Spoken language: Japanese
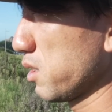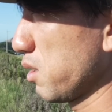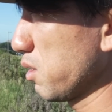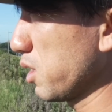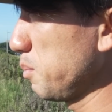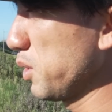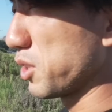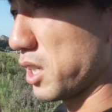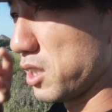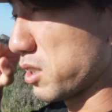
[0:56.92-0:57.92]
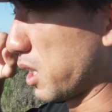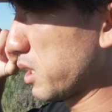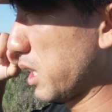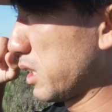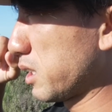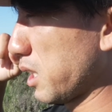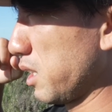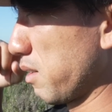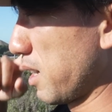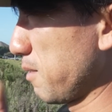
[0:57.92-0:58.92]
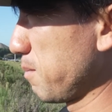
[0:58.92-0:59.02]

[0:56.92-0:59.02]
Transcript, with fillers: 大会日和じゃないですか、サイズ的には。